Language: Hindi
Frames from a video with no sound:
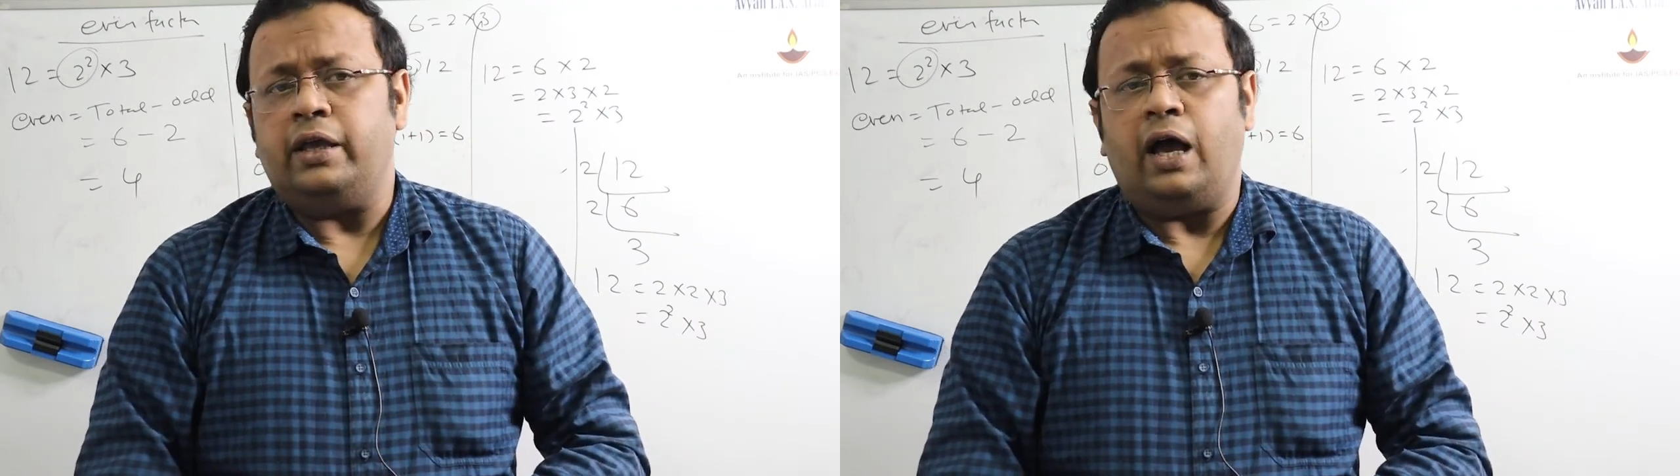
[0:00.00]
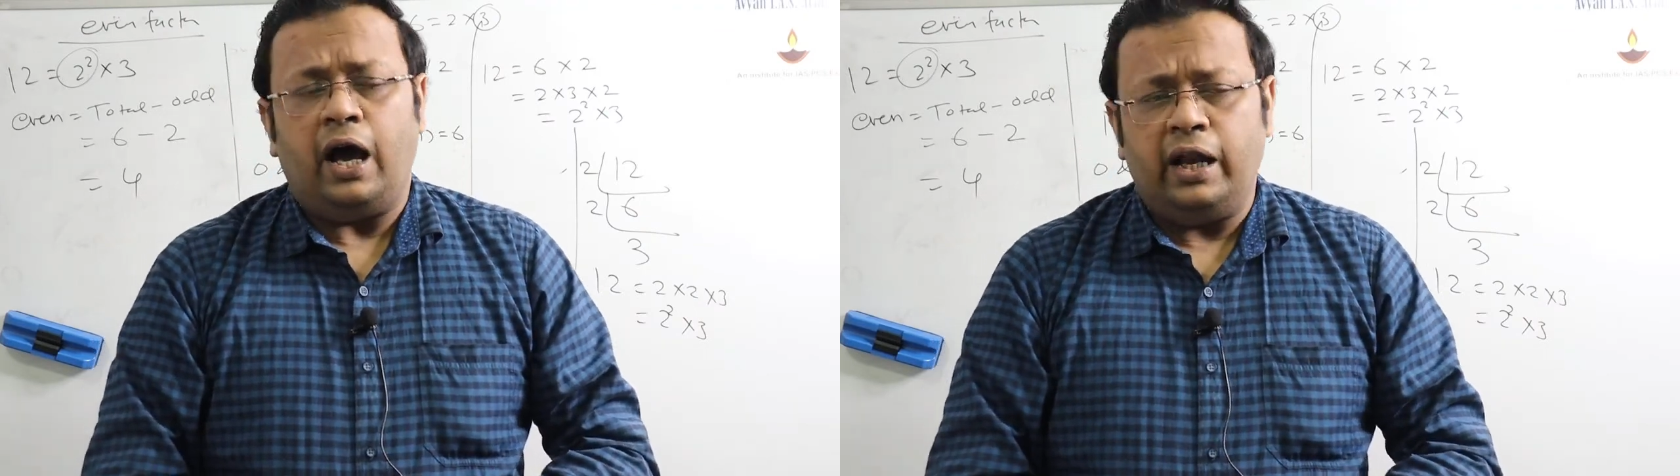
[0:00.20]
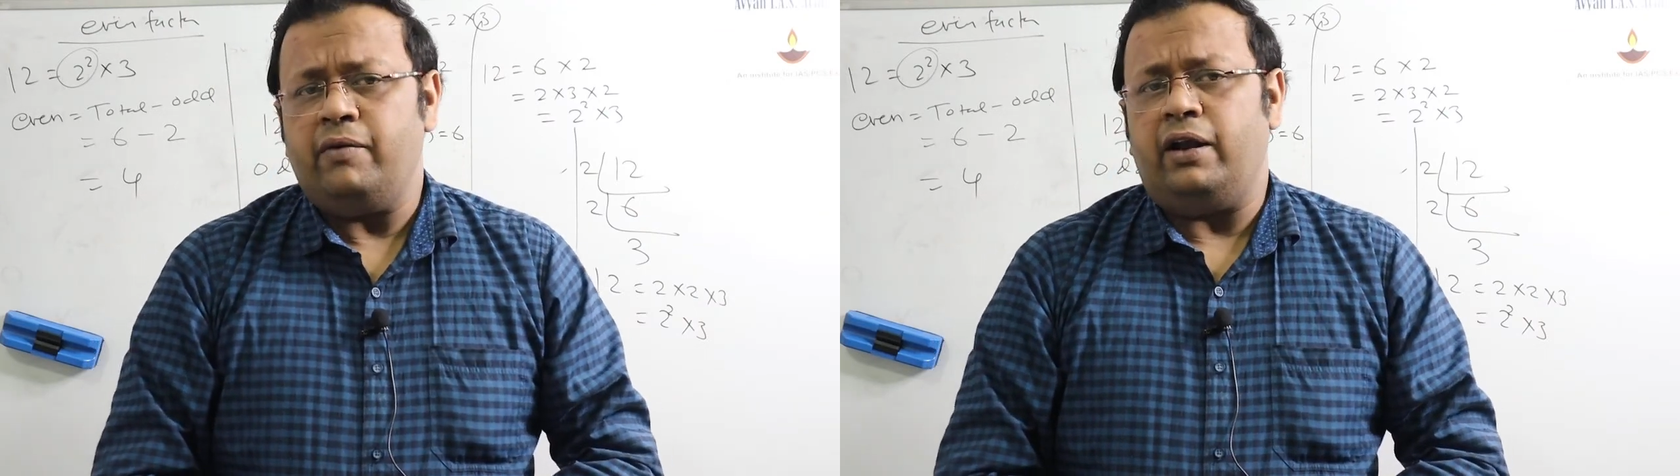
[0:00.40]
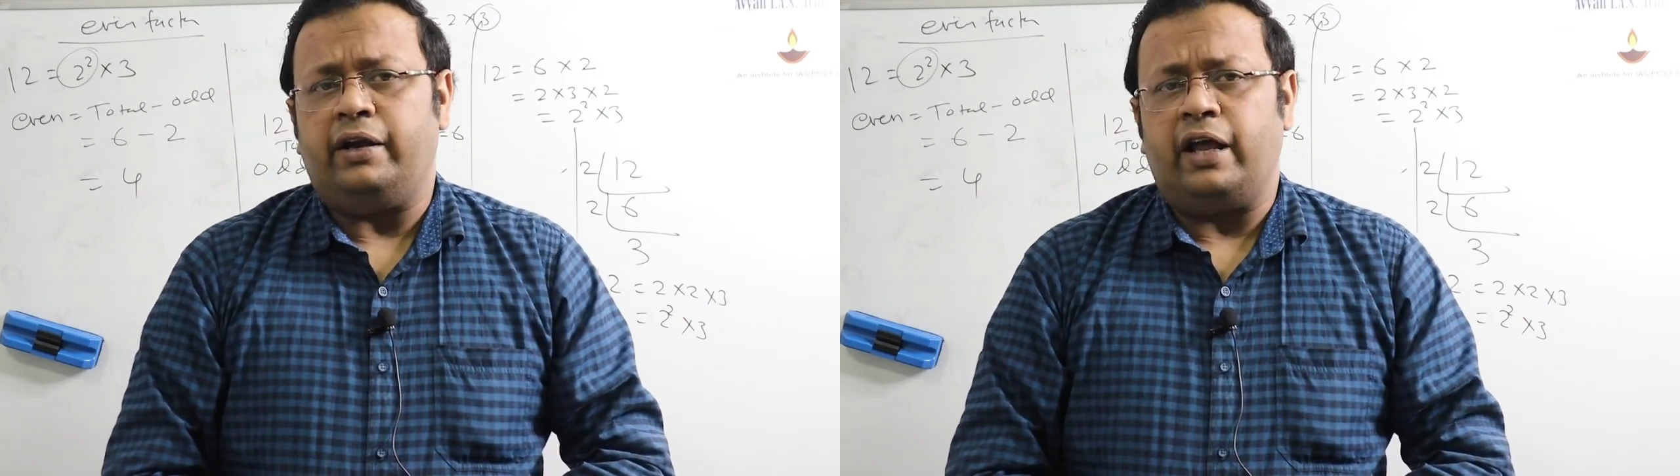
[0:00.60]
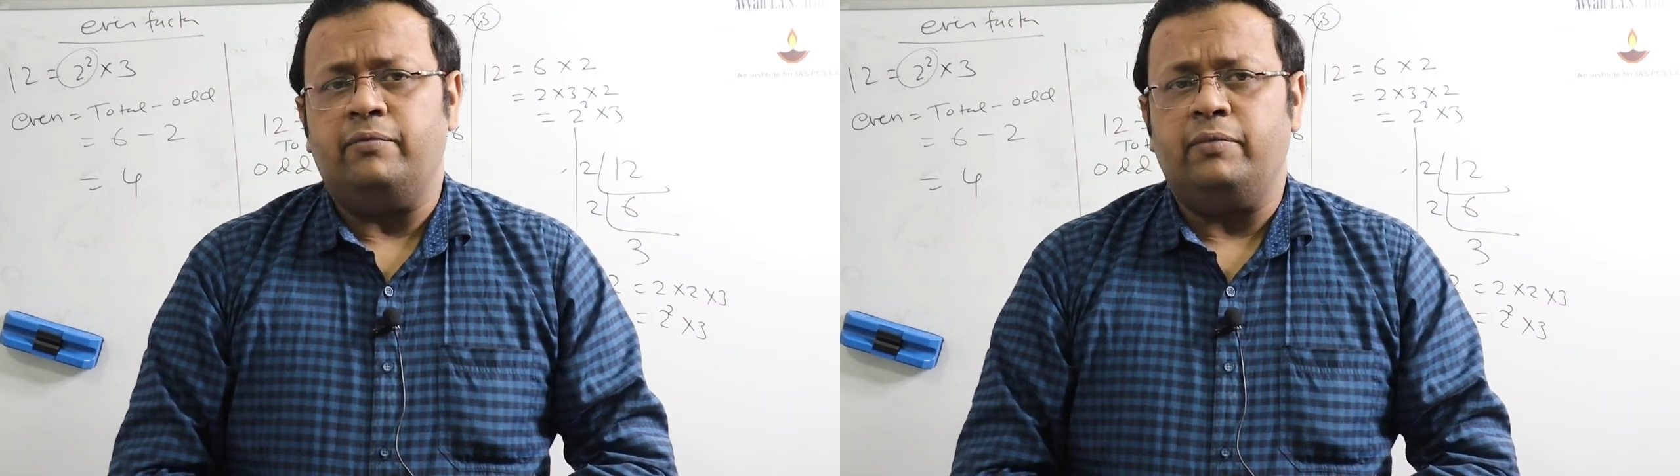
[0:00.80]
कि आने वाले
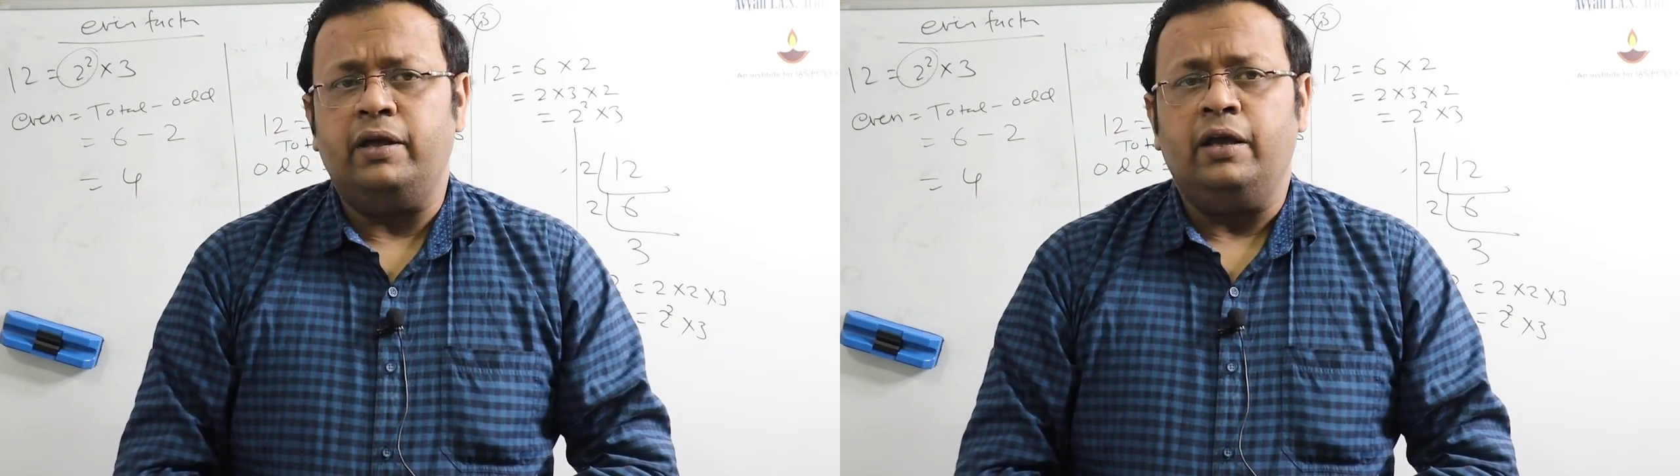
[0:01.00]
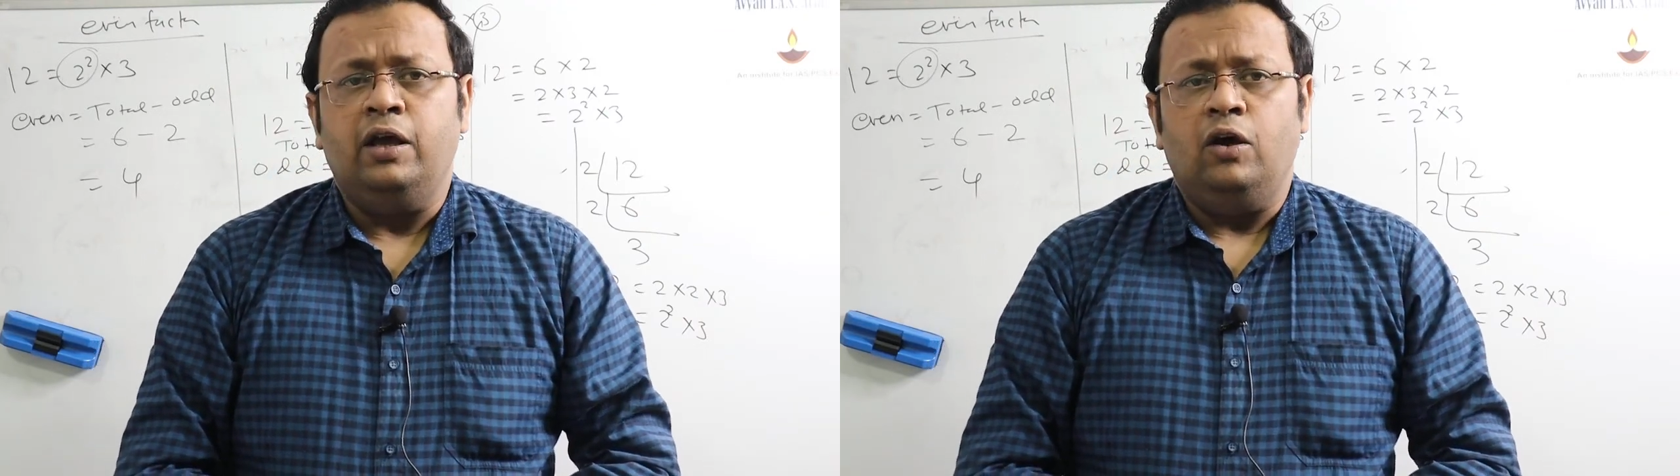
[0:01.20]
टाइम में